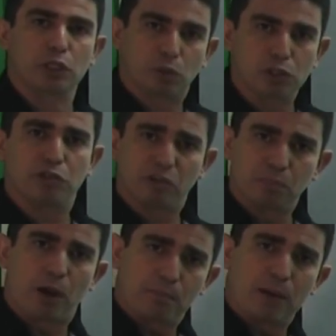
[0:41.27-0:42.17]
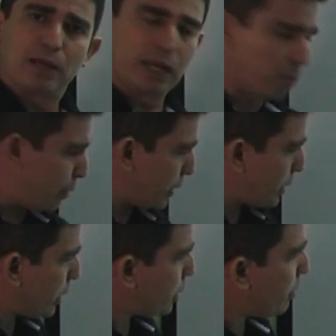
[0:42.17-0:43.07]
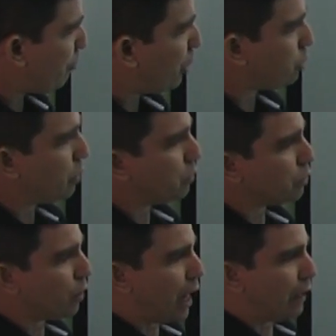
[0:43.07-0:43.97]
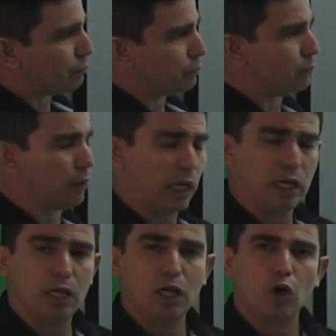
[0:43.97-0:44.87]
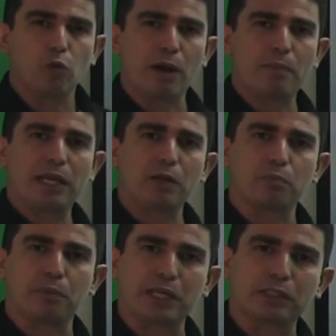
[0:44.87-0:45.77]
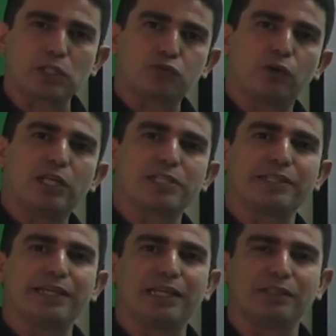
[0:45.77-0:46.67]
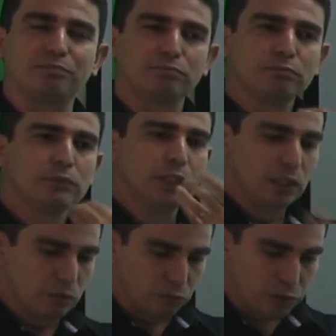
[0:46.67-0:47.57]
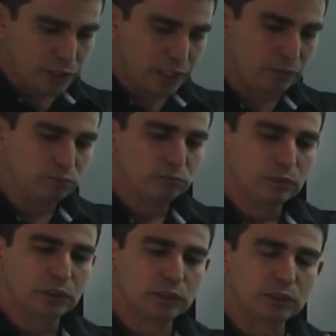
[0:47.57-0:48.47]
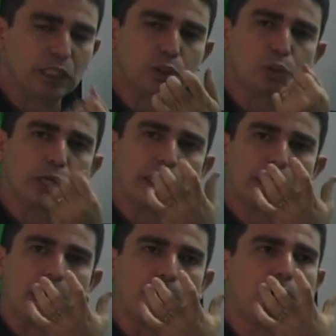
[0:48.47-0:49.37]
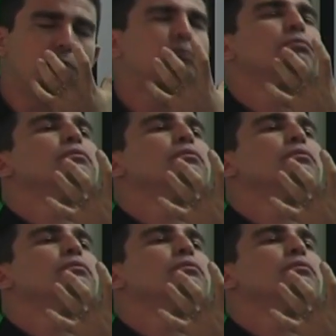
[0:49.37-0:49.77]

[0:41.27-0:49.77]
inclusive o próprio marmeleiro preto. Isso aqui também é foto do meu doutorado. Né? O marmeleiro preto, as folhas dele, você tritura aqui na mão